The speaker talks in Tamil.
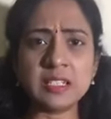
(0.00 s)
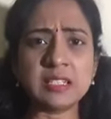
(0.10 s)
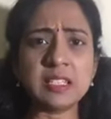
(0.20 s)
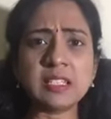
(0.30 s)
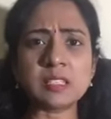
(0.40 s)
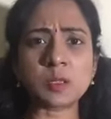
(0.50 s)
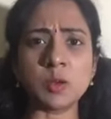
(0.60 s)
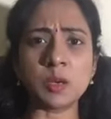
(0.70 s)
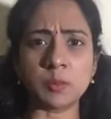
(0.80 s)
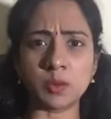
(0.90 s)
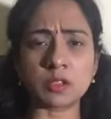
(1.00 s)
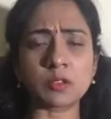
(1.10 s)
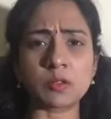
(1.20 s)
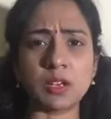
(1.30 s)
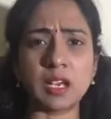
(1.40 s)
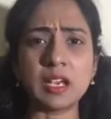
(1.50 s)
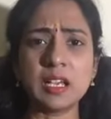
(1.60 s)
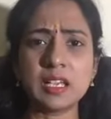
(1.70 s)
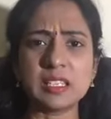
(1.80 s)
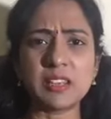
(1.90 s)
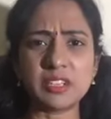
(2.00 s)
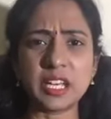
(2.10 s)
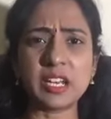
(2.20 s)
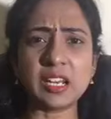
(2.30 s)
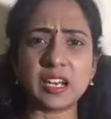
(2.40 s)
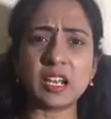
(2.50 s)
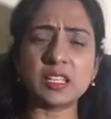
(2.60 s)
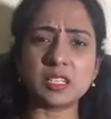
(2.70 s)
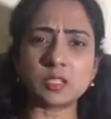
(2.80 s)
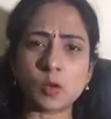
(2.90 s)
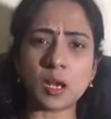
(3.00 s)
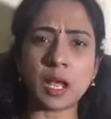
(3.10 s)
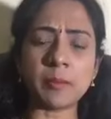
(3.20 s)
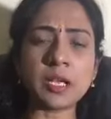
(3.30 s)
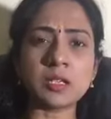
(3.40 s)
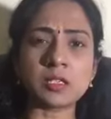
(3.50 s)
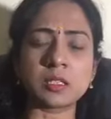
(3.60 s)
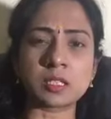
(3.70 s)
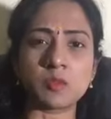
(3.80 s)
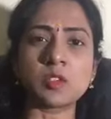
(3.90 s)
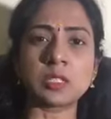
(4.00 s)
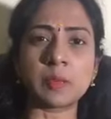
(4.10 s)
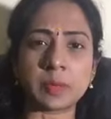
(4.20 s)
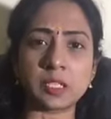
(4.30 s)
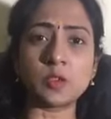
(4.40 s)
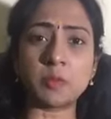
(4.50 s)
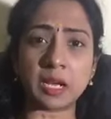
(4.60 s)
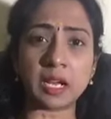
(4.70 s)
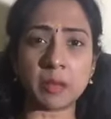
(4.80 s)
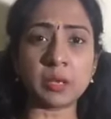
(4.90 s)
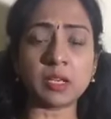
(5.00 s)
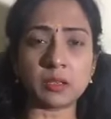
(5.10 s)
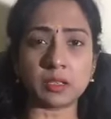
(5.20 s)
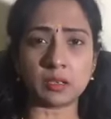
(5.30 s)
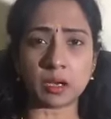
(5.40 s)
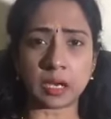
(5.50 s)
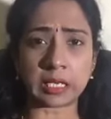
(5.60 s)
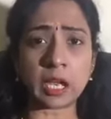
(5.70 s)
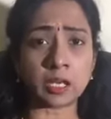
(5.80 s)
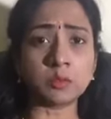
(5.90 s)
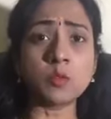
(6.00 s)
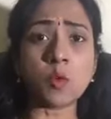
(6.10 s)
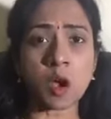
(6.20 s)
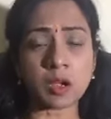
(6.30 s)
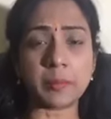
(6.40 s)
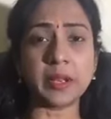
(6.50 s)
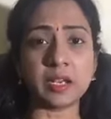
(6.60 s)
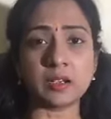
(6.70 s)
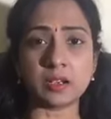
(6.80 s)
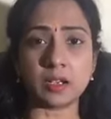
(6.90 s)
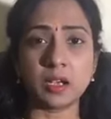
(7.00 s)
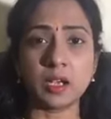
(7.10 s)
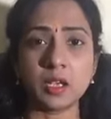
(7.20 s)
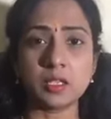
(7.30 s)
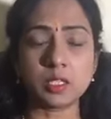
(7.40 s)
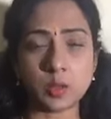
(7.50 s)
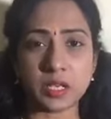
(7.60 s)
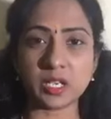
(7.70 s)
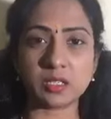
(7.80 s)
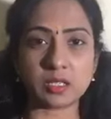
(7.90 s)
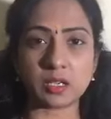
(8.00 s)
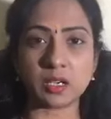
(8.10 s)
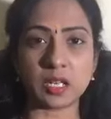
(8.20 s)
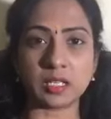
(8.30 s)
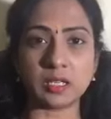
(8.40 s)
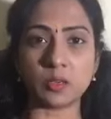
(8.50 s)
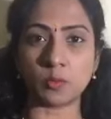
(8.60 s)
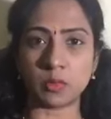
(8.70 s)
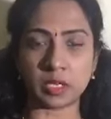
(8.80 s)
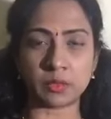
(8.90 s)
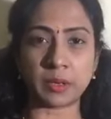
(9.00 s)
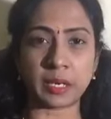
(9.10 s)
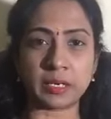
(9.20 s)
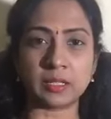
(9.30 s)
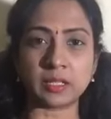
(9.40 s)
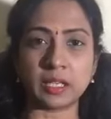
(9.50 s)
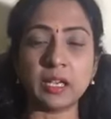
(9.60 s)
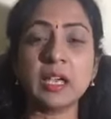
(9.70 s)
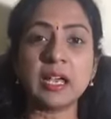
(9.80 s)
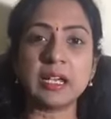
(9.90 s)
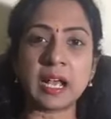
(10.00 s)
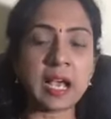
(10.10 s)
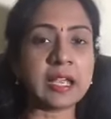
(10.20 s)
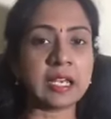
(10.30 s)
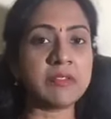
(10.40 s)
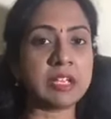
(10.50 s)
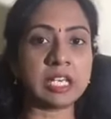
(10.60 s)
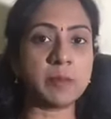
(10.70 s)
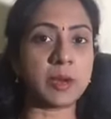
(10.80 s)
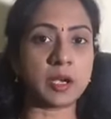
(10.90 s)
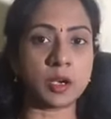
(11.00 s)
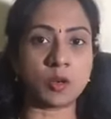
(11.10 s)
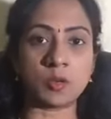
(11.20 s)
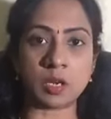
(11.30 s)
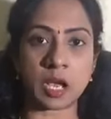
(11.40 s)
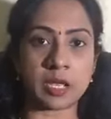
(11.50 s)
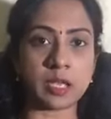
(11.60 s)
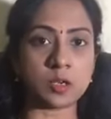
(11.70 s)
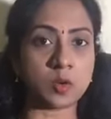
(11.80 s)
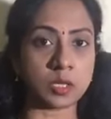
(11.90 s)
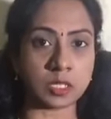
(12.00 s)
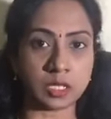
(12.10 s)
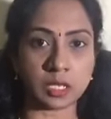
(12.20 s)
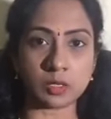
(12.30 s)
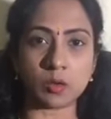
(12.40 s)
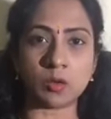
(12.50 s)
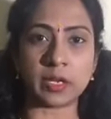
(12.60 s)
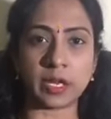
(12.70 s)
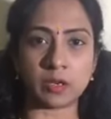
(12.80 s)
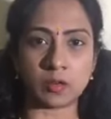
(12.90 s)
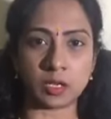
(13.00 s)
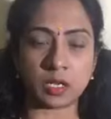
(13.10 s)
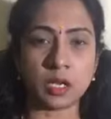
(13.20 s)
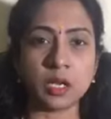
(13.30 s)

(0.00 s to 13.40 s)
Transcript: டிசீசஸ்குள்ளே போறதுக்குள்ள சில விஷயங்கள் என்னால் இது சொல்லாமல் இந்த சமூகத்தில் பதிவு பண்ணாமல் ஐ கான் மூவ் ஆன் அப்படின்ற சுச்சுவேஷன்ஸ் இருக்கிறதுனால இது ரொம்ப இதுவாக எடுத்துக்கிட்டேன் நான் என்ன வீட்டில் பண்ணுறேனோ நான் என் குழந்தைங்களுக்கோ என்னோட